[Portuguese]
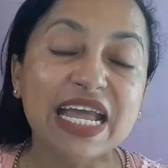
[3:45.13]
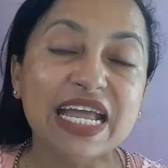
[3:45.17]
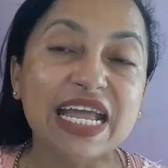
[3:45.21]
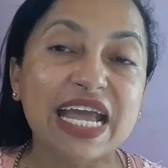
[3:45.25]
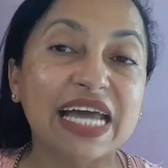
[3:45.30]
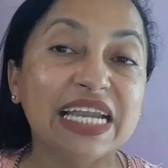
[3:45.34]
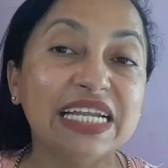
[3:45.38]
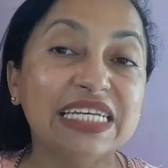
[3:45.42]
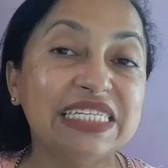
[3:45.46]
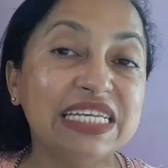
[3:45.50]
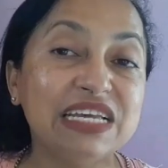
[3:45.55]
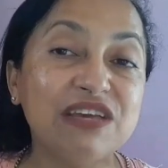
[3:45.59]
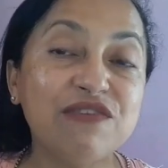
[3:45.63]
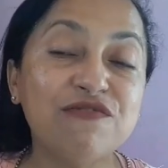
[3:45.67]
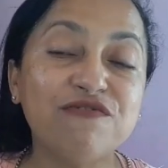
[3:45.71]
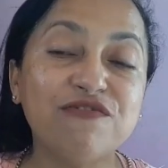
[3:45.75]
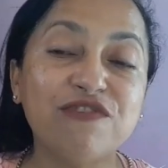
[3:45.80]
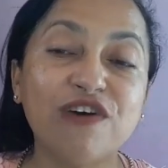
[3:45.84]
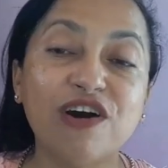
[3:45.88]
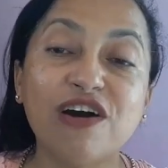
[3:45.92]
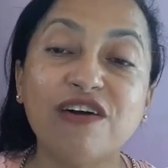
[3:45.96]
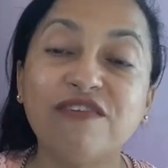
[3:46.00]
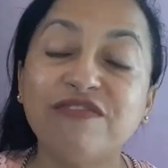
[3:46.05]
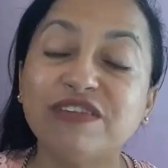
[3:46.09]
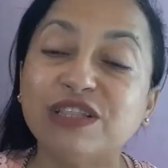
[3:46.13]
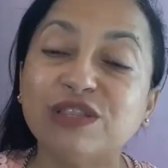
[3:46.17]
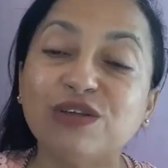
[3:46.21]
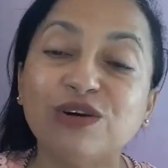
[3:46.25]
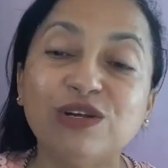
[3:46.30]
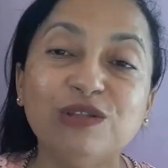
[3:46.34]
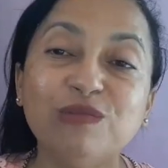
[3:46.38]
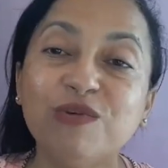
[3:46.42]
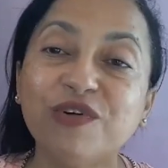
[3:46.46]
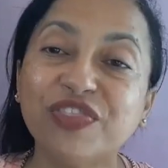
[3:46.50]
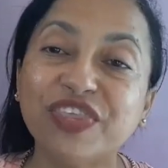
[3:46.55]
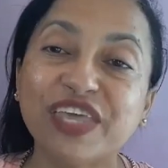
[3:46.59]
e elas se envolve
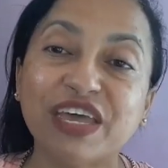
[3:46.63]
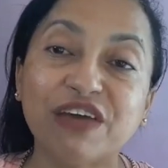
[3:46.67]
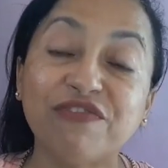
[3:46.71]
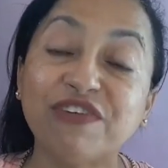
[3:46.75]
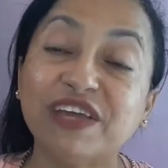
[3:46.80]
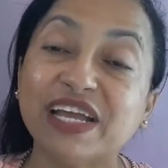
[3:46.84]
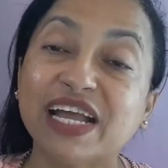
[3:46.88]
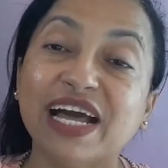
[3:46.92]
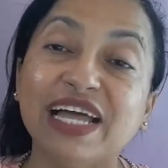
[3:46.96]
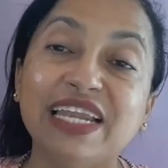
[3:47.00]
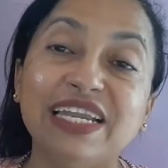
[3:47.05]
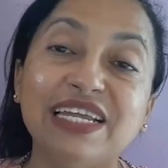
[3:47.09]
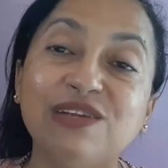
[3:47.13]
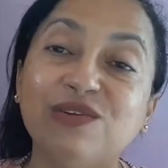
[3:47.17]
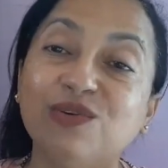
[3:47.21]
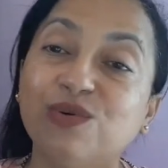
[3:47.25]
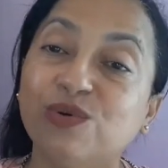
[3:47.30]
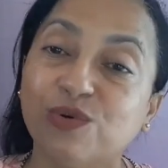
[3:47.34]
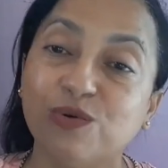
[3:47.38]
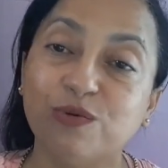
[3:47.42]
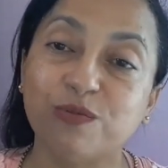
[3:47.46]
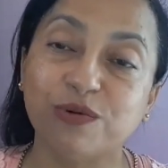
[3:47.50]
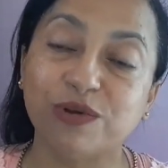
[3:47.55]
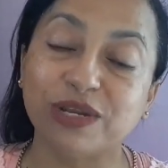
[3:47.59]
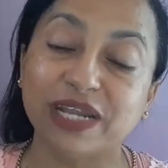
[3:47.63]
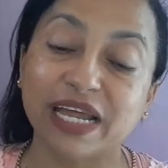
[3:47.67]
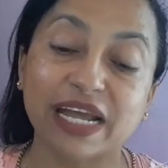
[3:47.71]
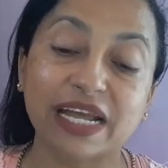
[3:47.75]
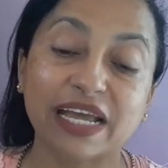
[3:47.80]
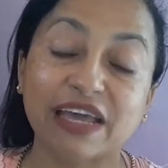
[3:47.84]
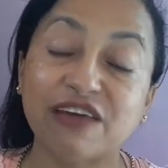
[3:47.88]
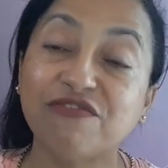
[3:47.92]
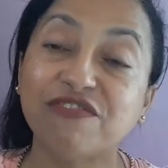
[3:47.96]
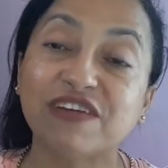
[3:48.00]
todo mundo quer ficar ali no grupo, né?